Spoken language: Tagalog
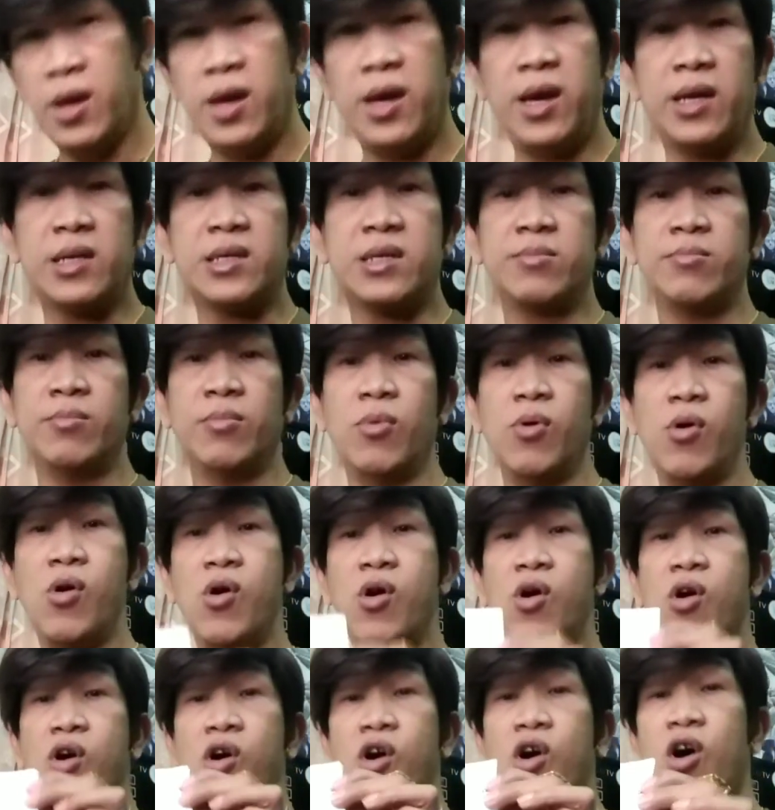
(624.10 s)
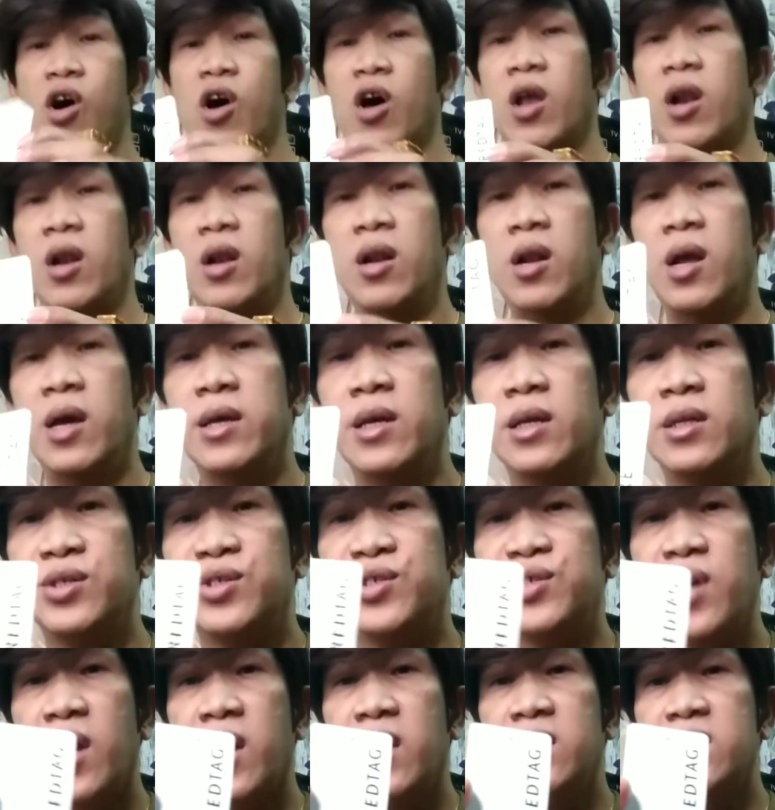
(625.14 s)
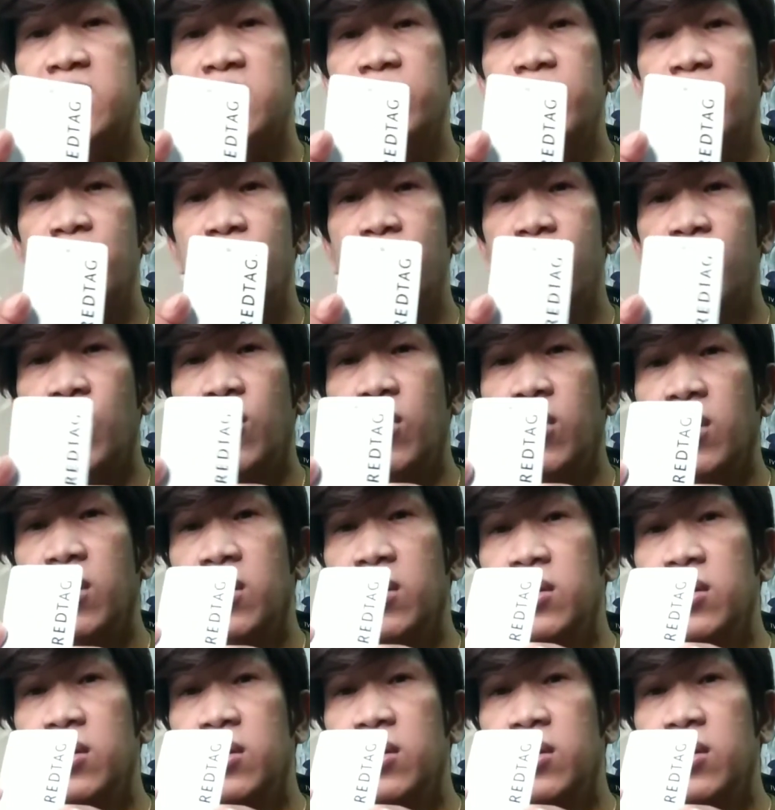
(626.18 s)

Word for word: Small. Ayan siya, small.